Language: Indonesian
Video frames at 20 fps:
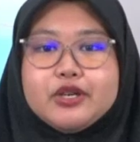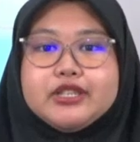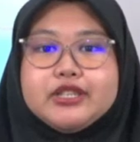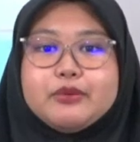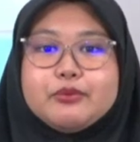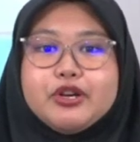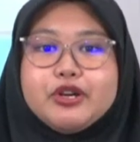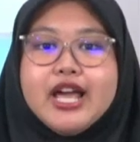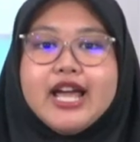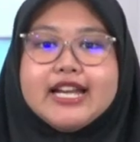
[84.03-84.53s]

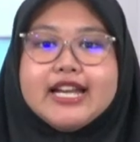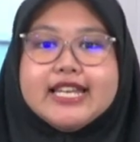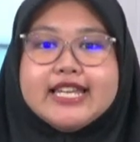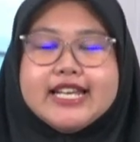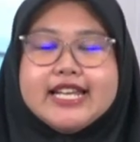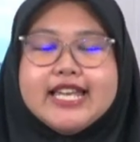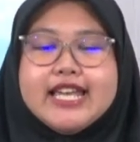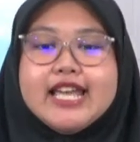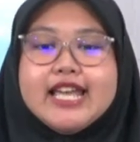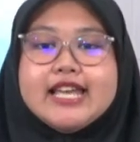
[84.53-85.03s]
Timur hari
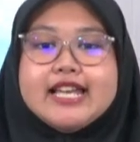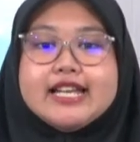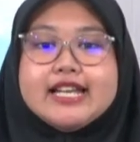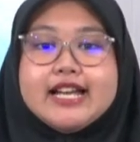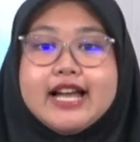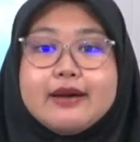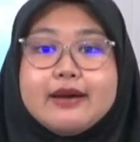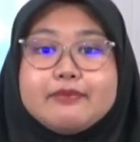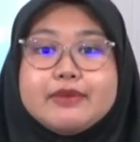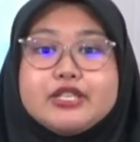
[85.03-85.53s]
ini,
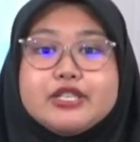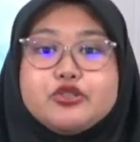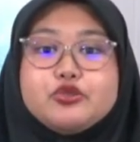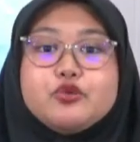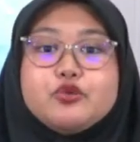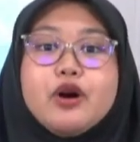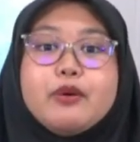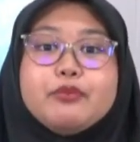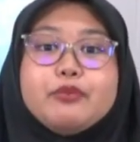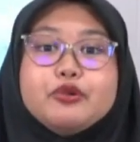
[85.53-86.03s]
Kamis
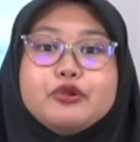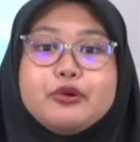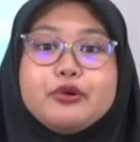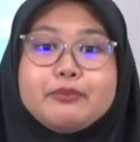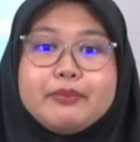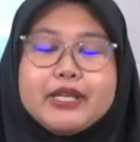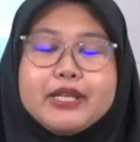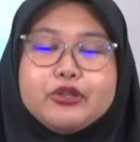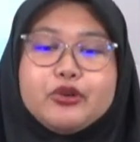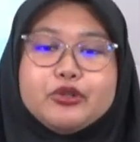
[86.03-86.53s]
24
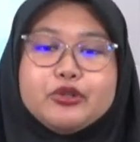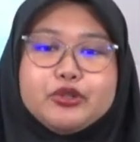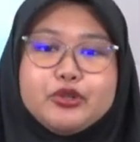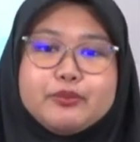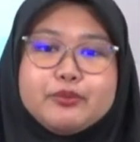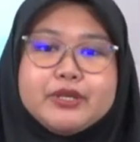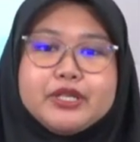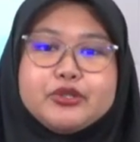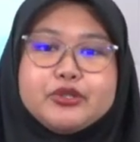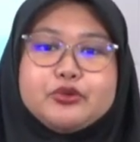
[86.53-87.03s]

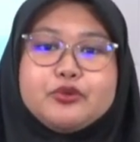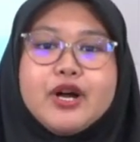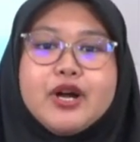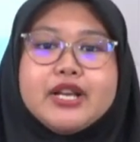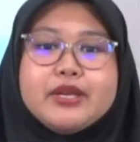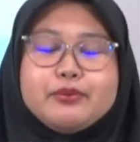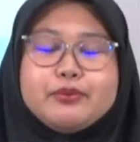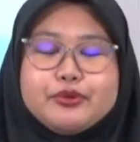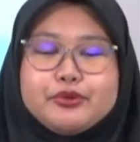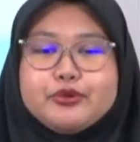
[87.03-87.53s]
Oktober
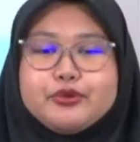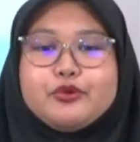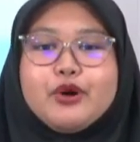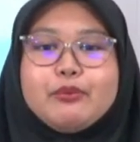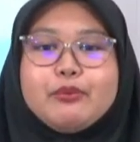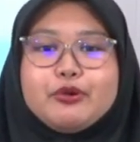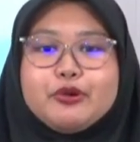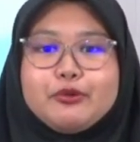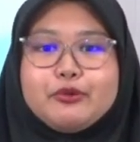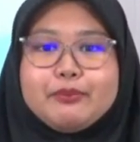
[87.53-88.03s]

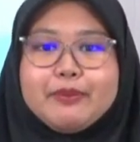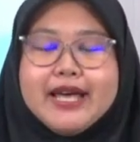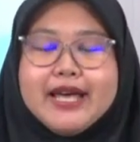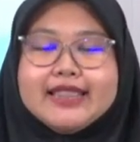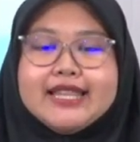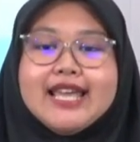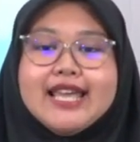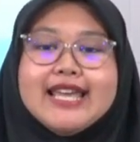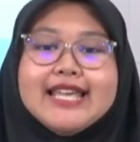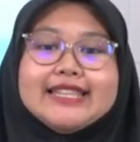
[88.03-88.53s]

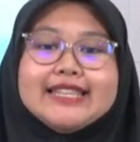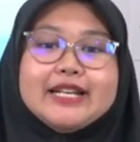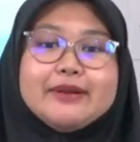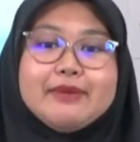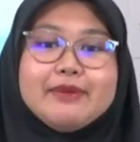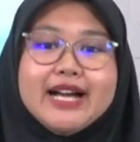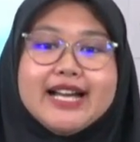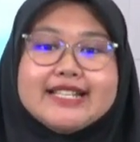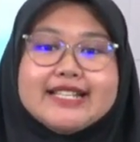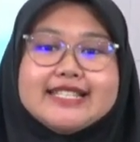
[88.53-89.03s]
2024.
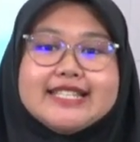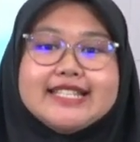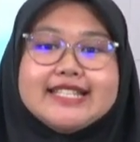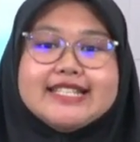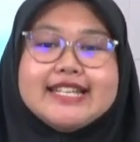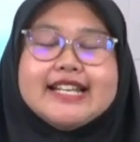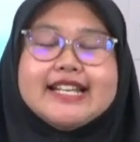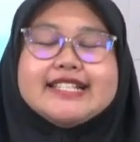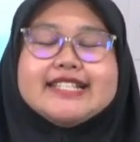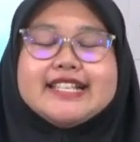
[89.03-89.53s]
Terima kasih
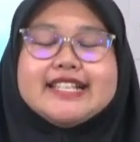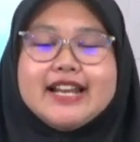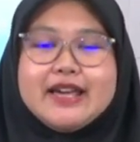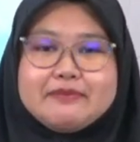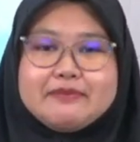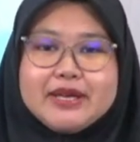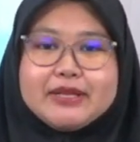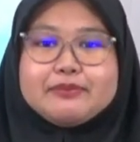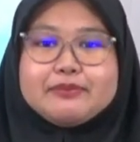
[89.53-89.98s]
dan selamat